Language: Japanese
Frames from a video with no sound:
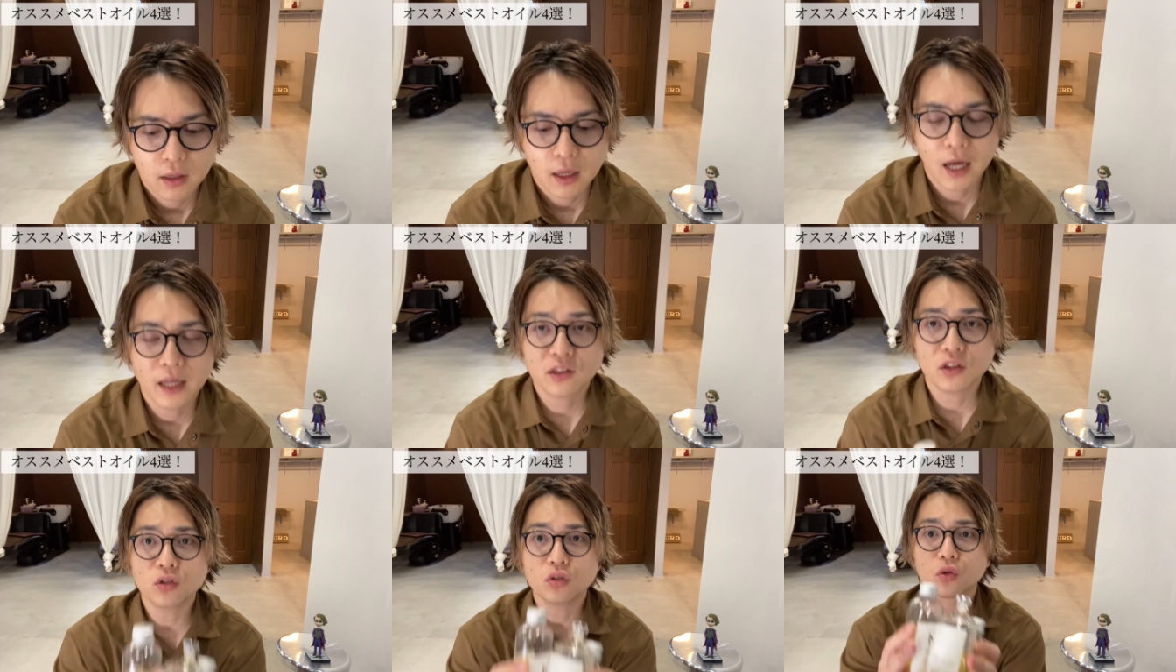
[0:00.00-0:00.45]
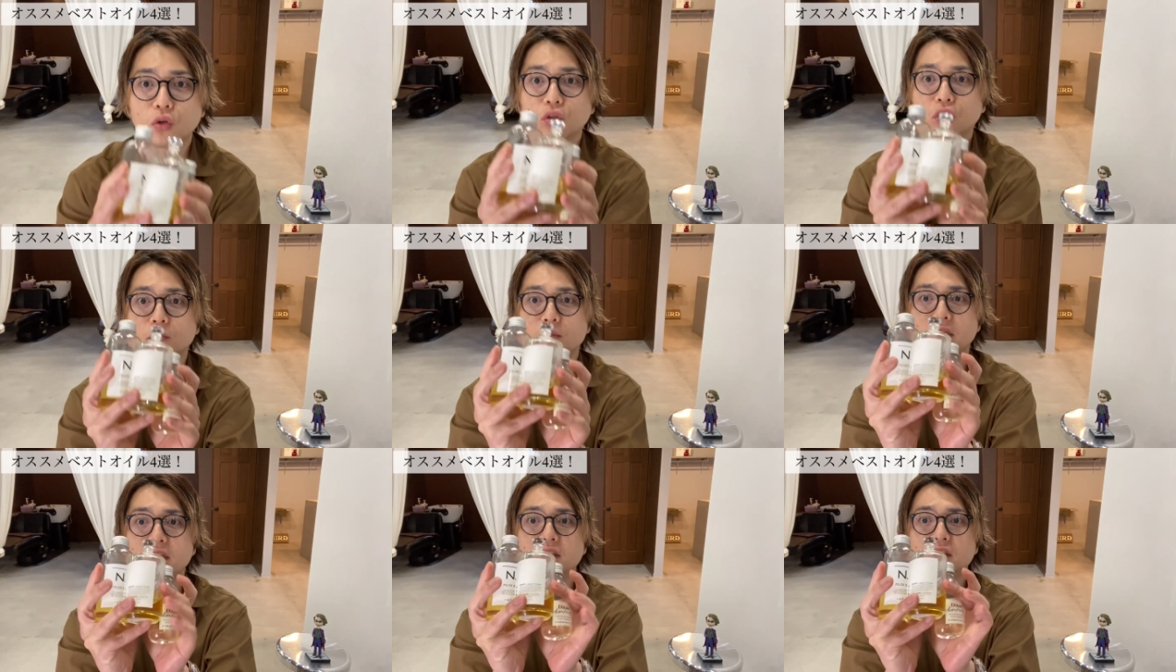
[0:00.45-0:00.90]
あとのこ
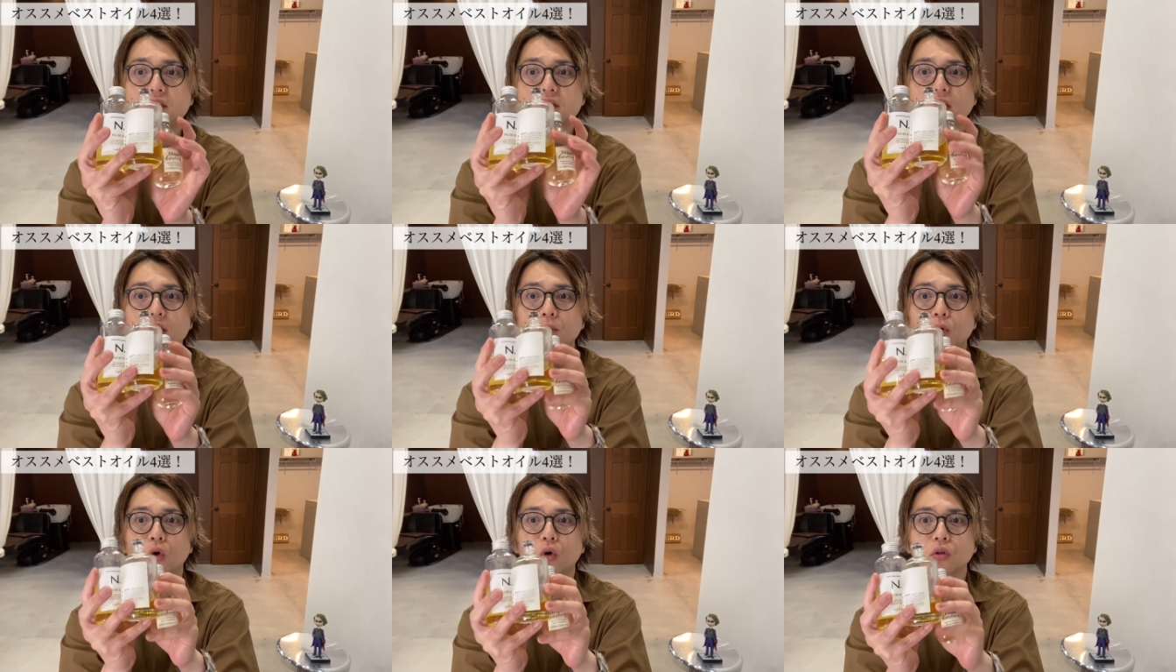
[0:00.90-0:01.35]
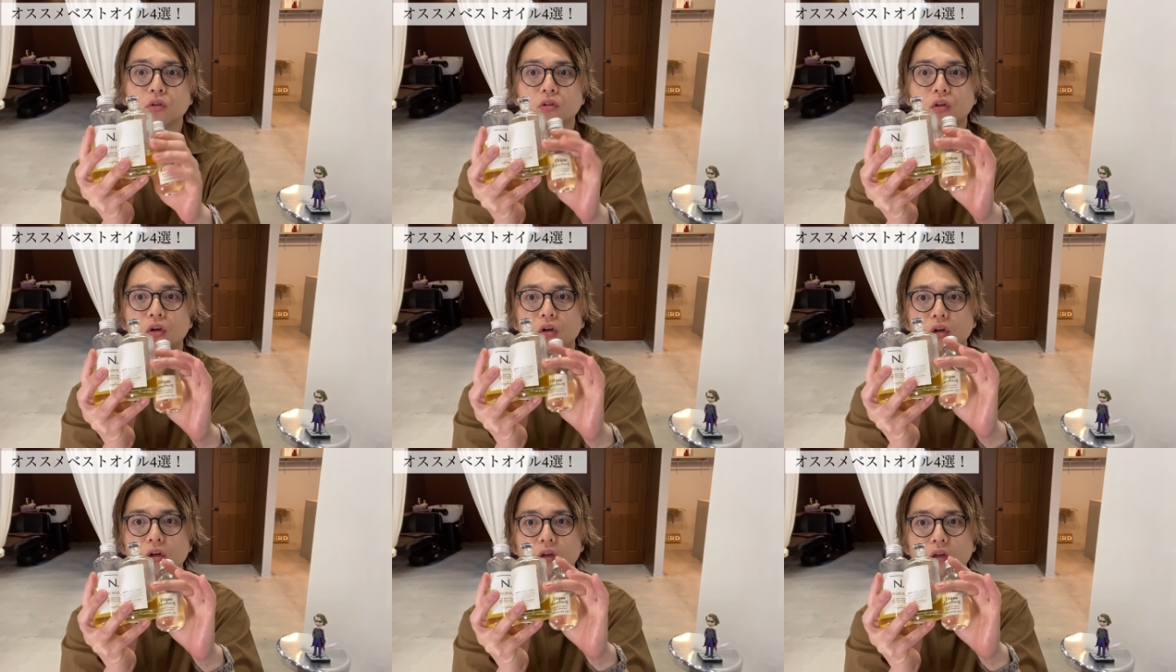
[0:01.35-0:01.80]
の3つはもう本
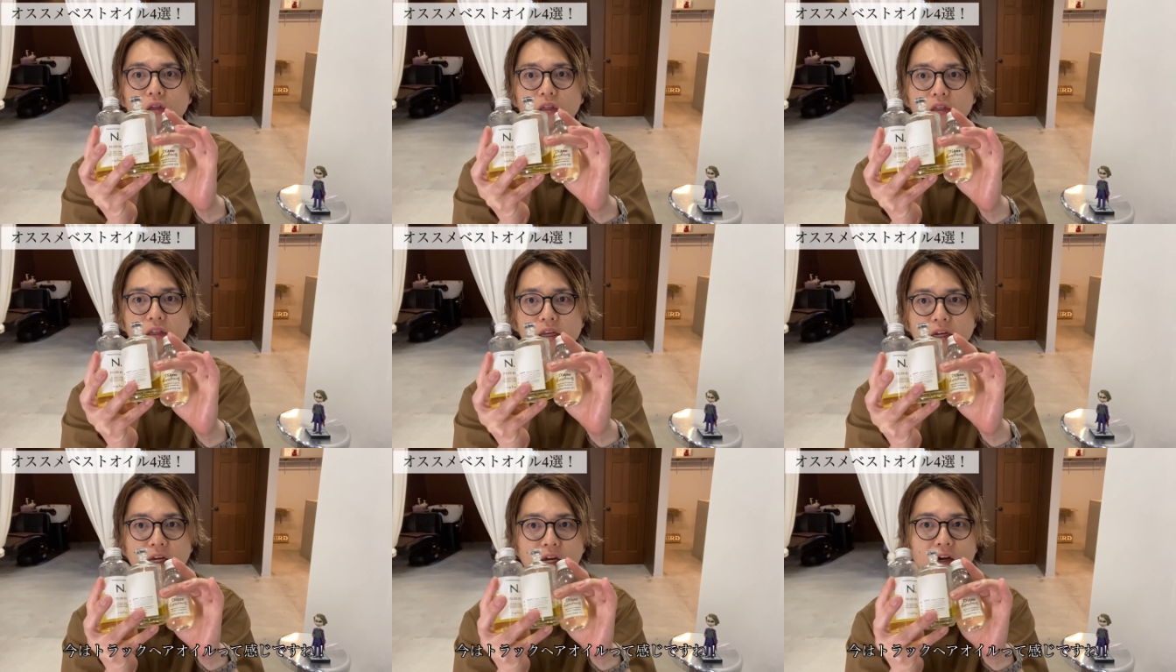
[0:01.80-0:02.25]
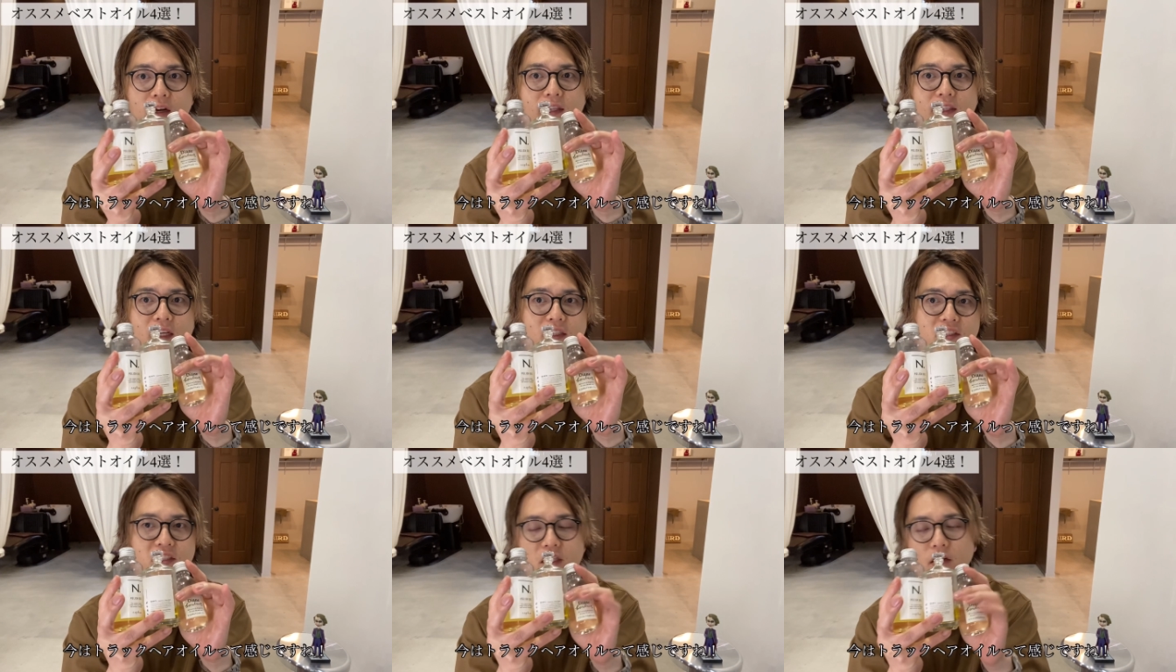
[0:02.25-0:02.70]
当入れ替わ
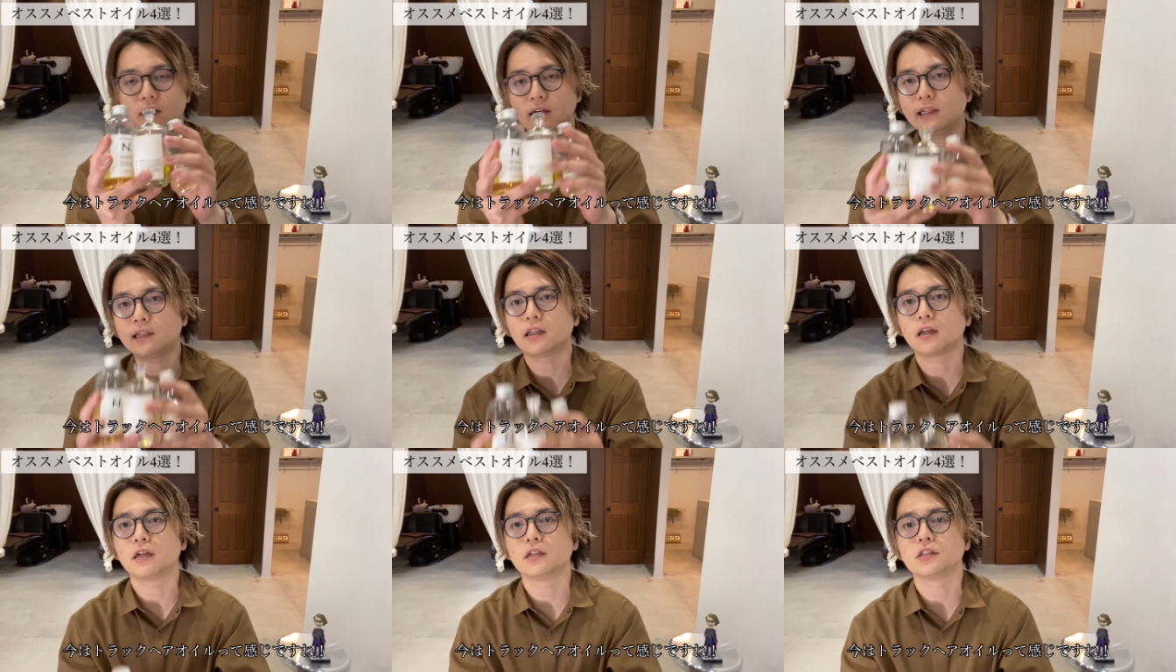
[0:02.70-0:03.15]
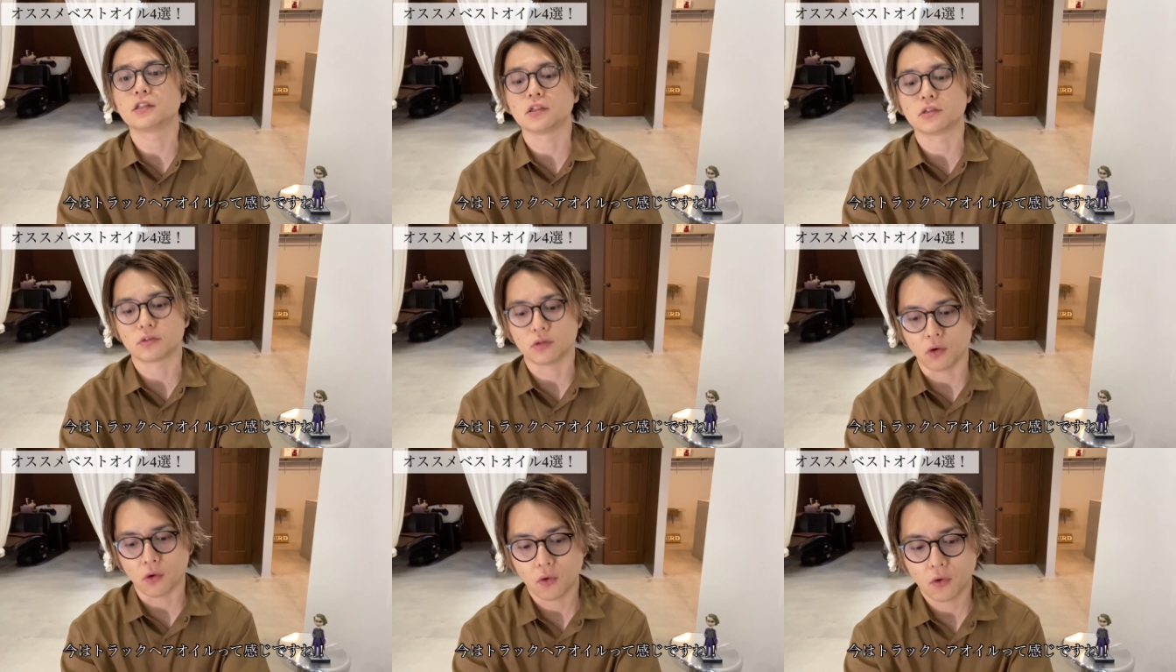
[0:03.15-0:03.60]
り立ち替わりって感じ
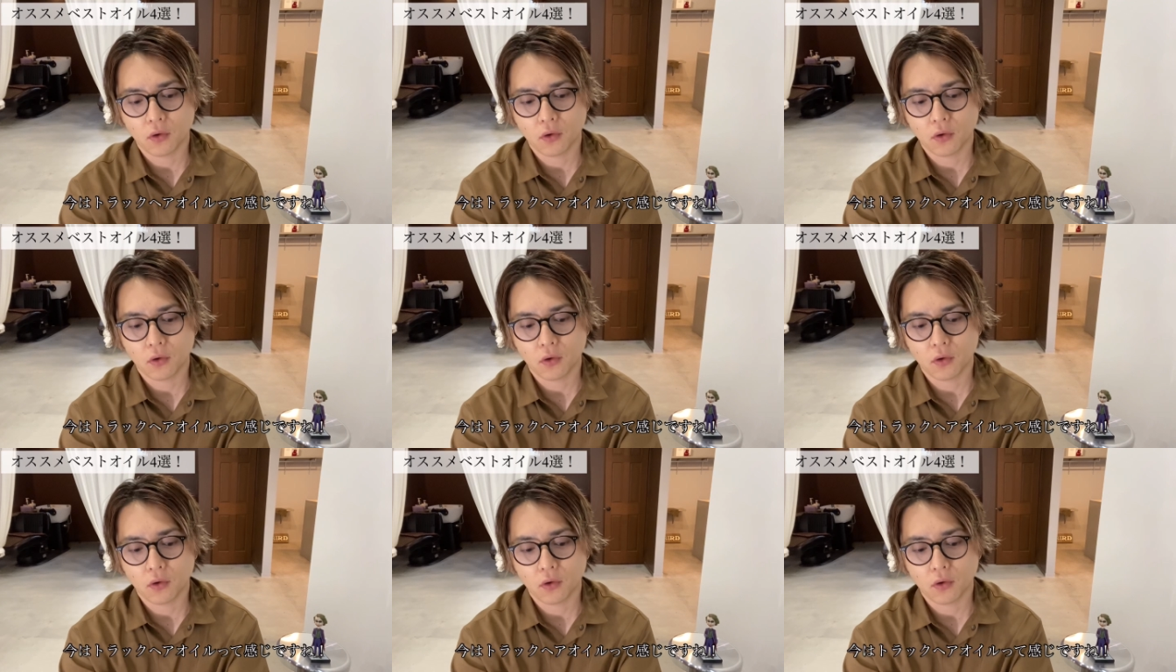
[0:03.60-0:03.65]
ですよ。